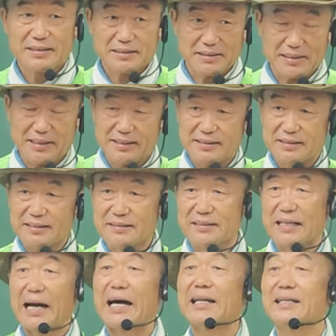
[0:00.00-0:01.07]
이렇게
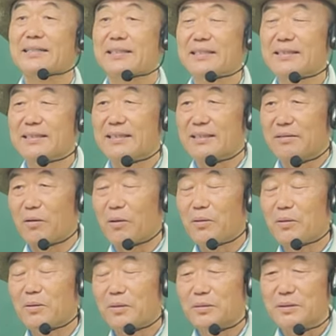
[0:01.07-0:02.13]
잘
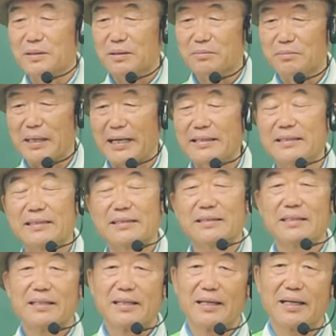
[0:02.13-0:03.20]
견디고 지금
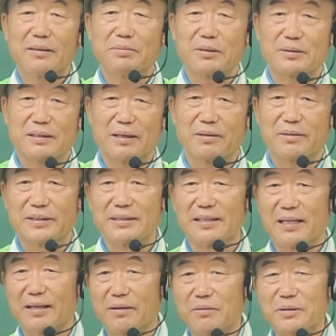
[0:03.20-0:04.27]
많이 회복되고
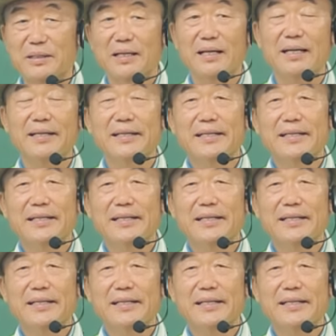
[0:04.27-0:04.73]
있네요. 우리가,